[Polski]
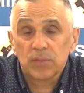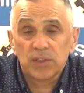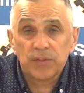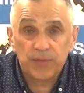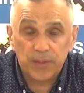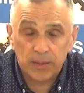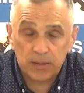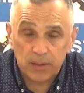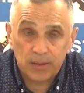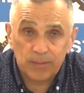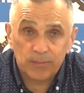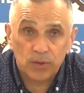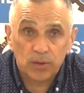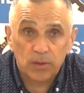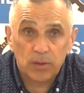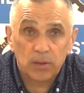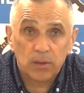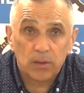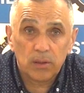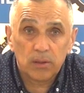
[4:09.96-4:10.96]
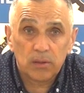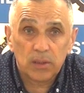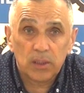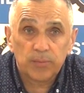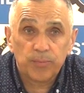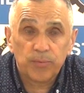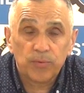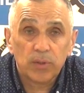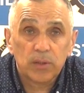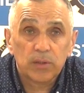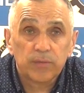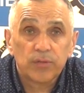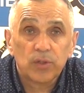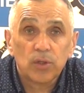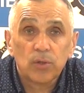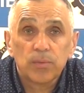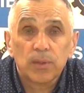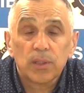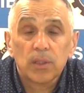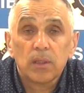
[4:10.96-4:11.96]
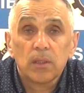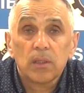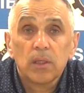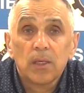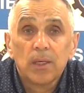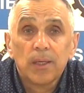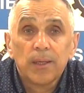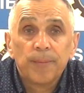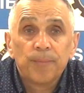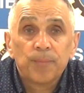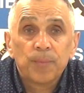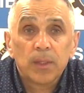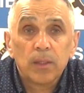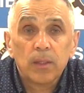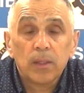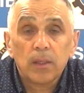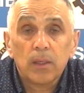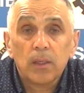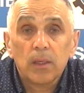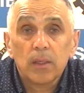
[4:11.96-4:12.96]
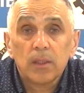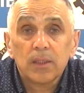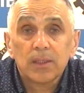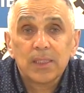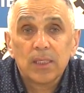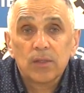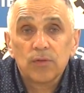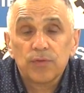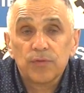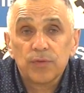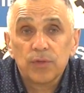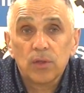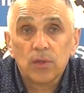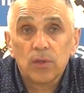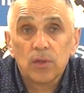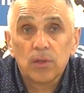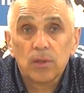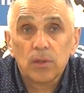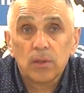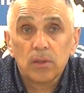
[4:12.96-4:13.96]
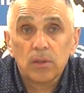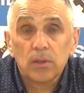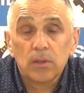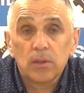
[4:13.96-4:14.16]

stwierdzam, że zespół jest w dobrej e, zarówno